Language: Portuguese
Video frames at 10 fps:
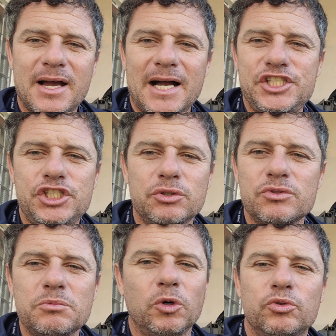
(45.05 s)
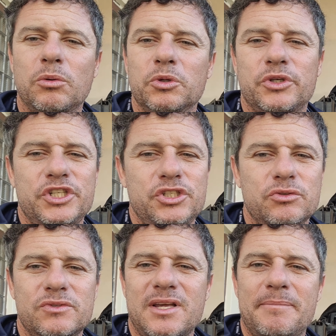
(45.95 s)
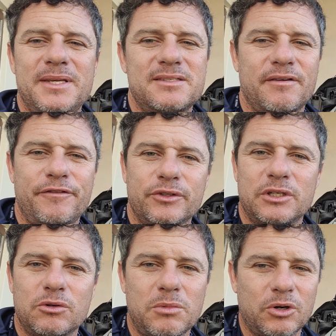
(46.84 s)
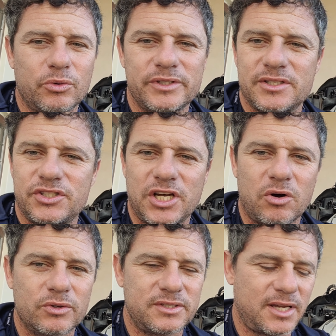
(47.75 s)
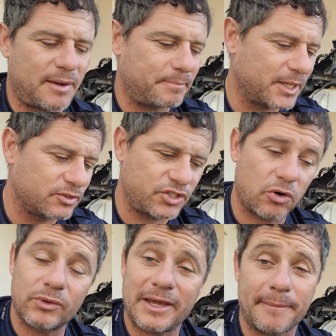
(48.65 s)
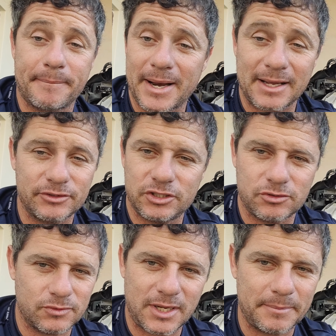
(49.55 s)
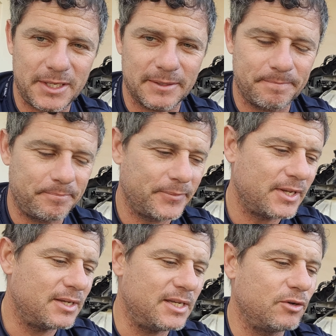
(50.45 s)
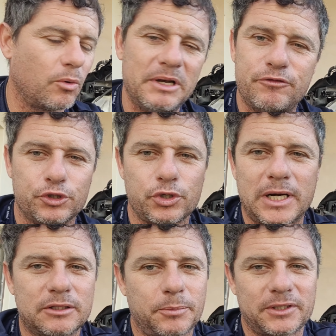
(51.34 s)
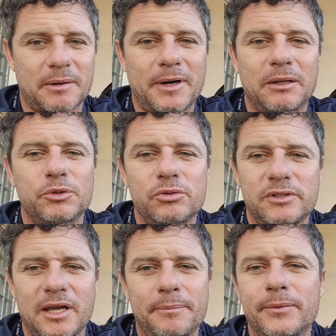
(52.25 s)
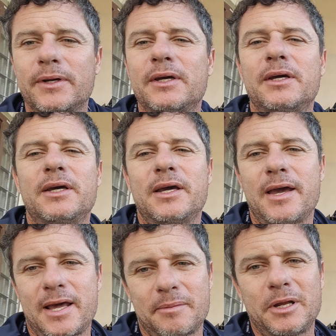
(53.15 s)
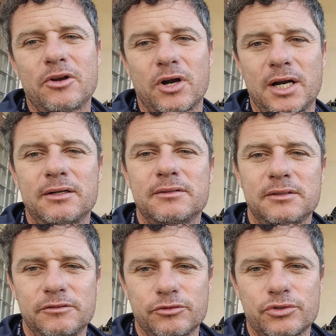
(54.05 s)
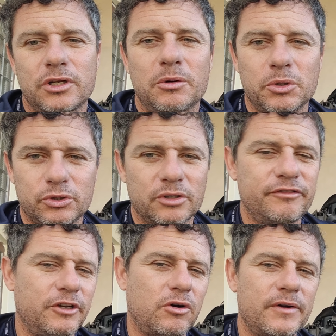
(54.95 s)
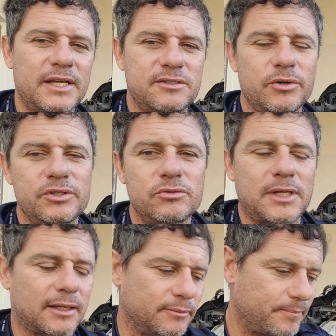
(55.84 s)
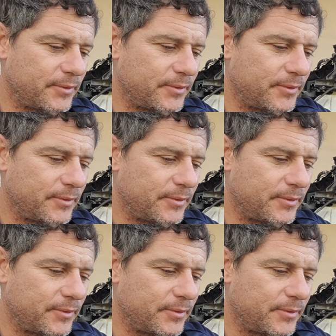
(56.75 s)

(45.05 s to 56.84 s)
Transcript: A gente não desmontou o motor, a gente não sabia se estava faltando alguma coisa, se tinha algo sem aperto, se tinha algo quebrado, a gente não sabia. E como ele ficou jogado porta-mala muito tempo, era melhor funcionar o motor e ver qual ia ser o resultado.